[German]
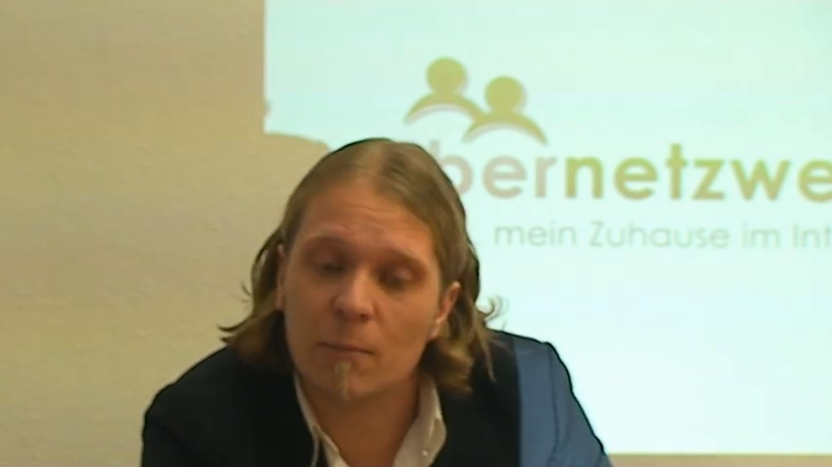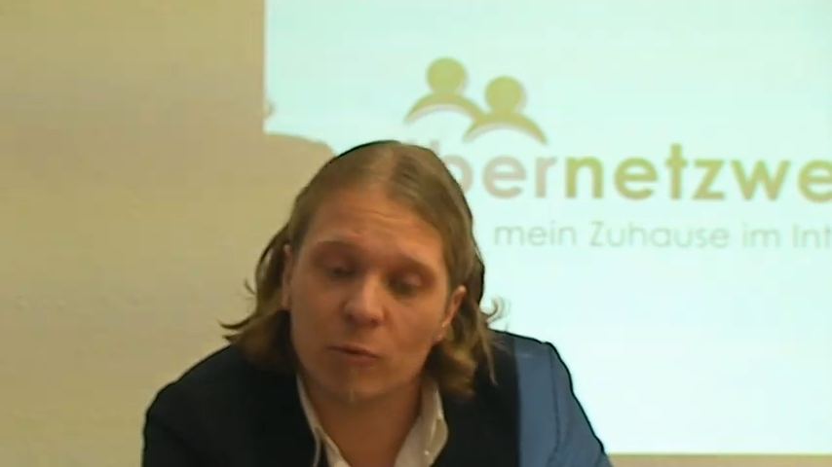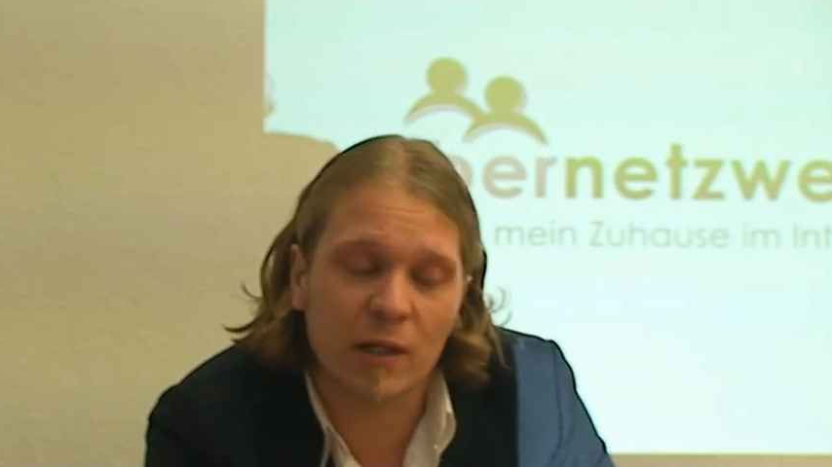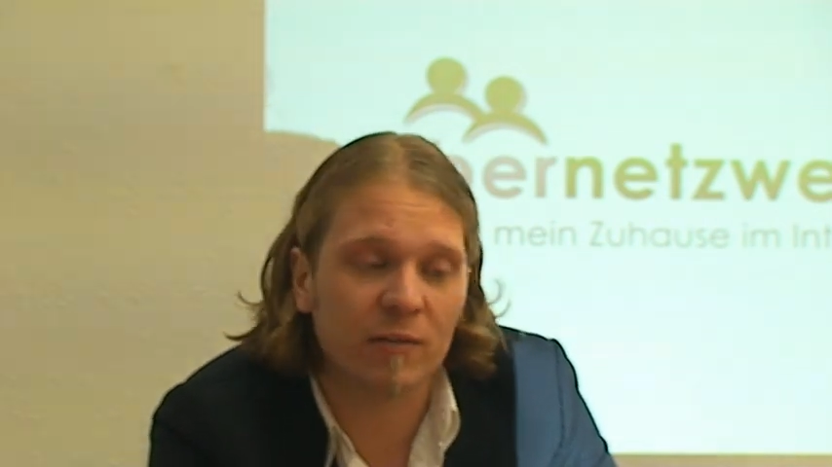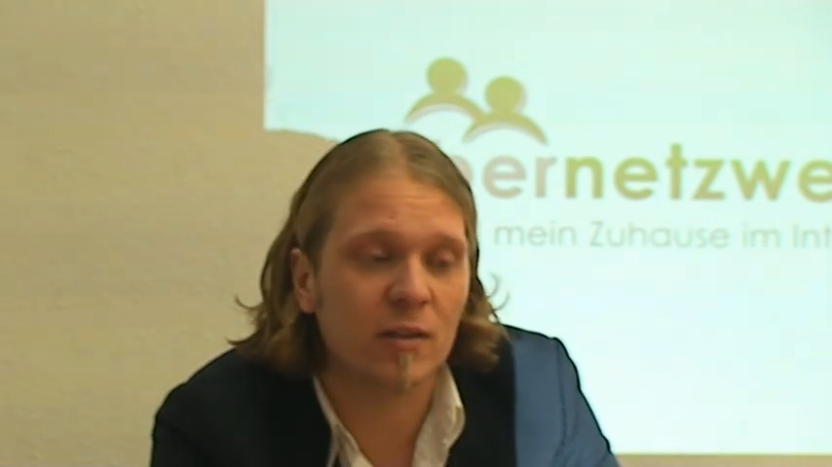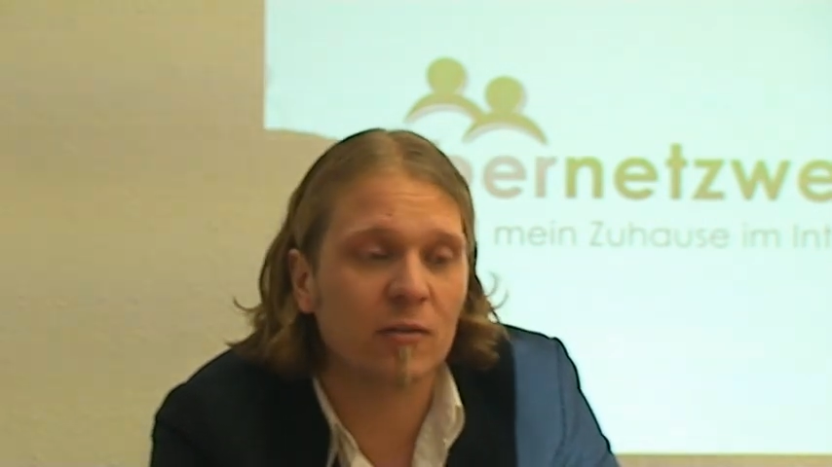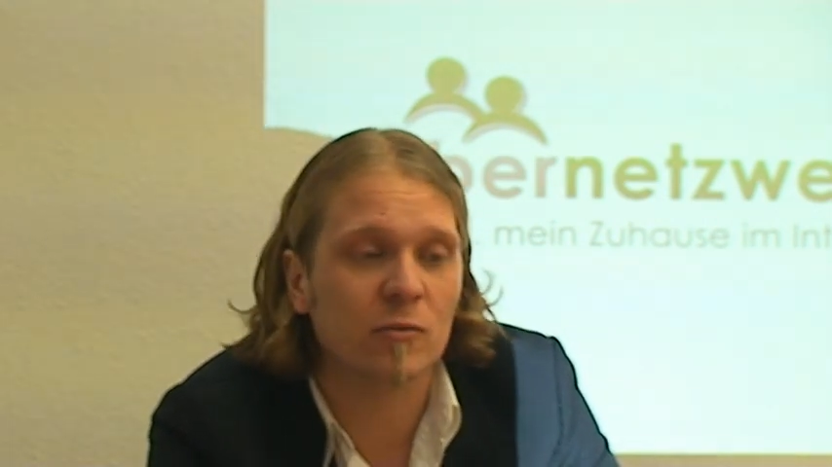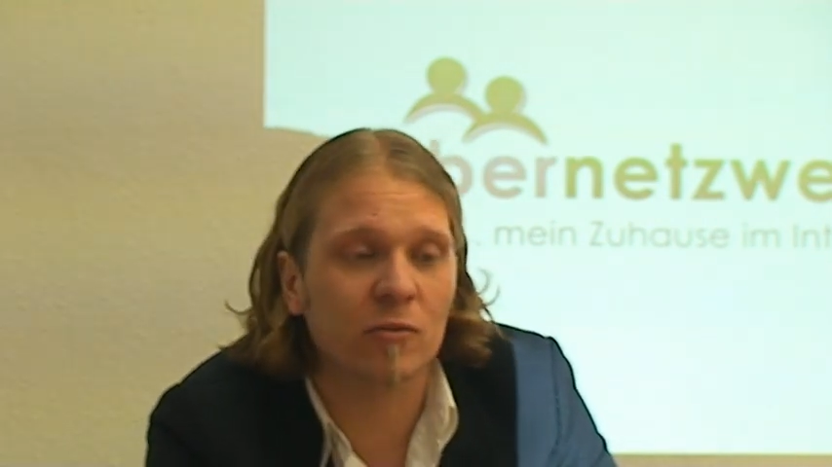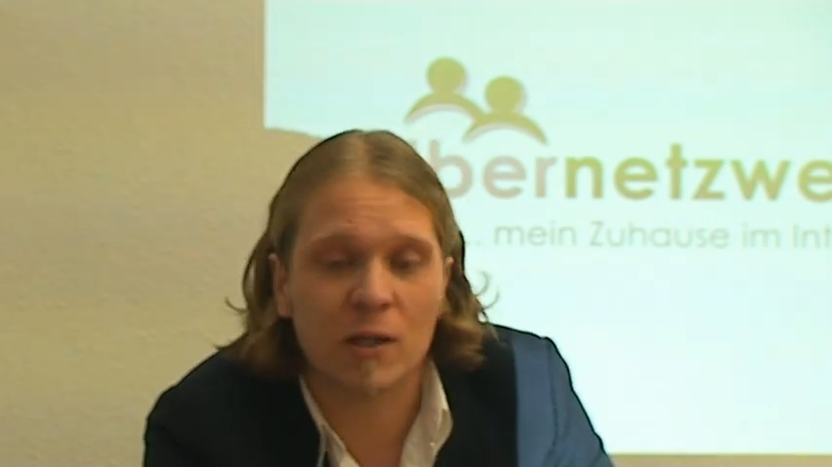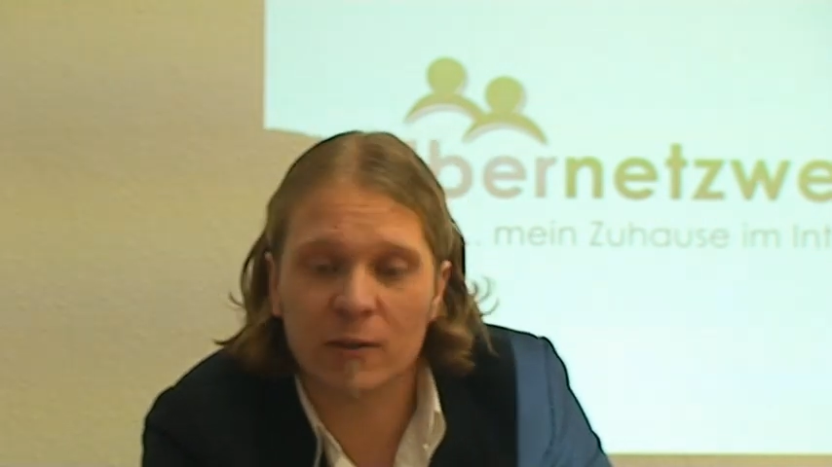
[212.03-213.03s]
Hamburg ansetzt
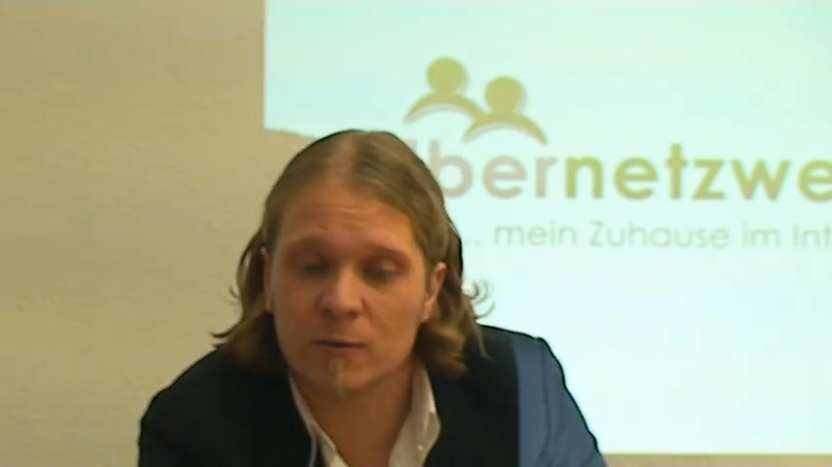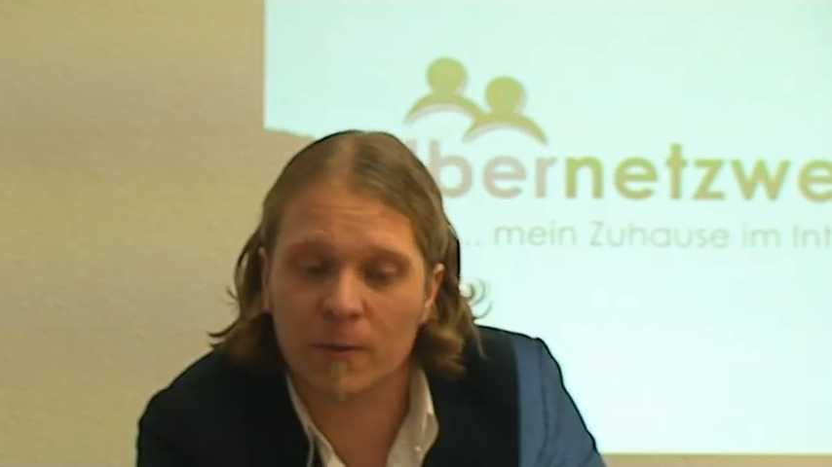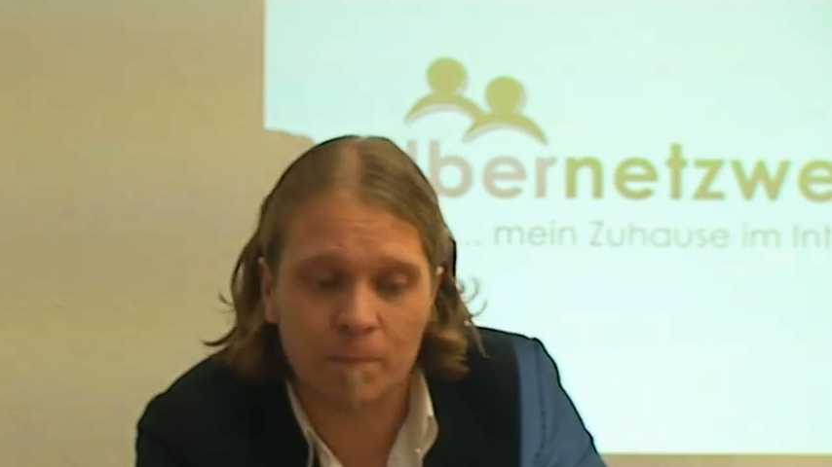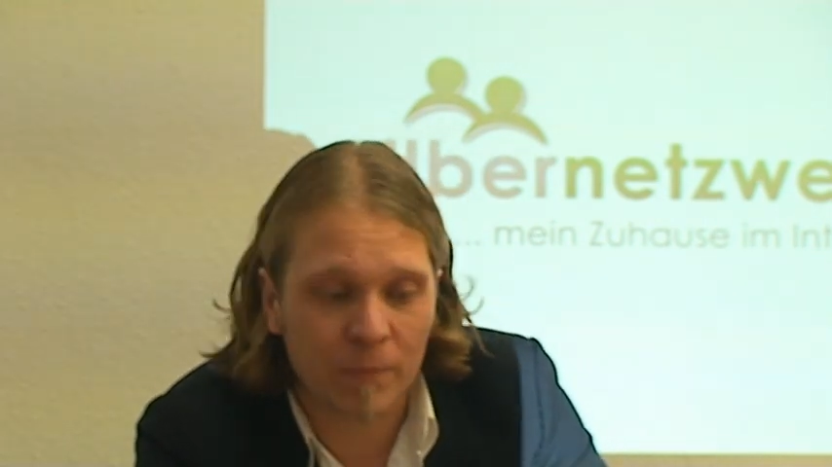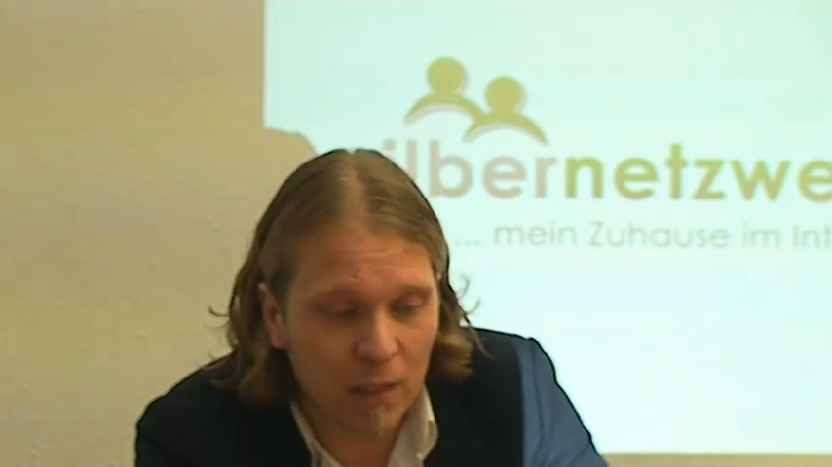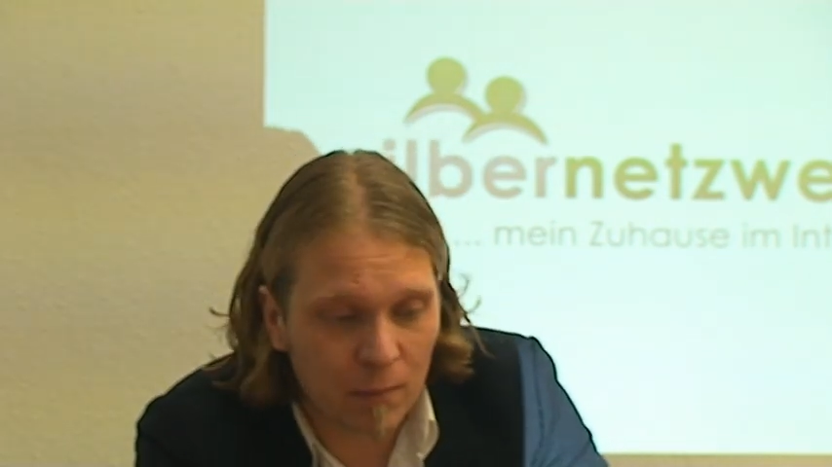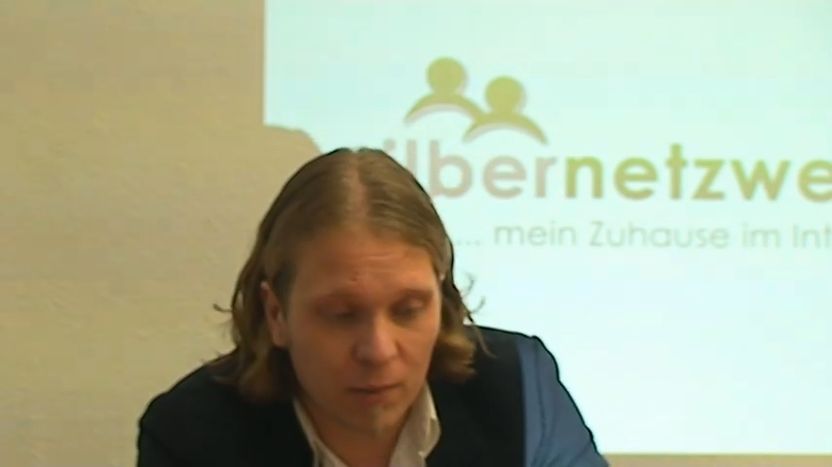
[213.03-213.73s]
und sagt, ähm,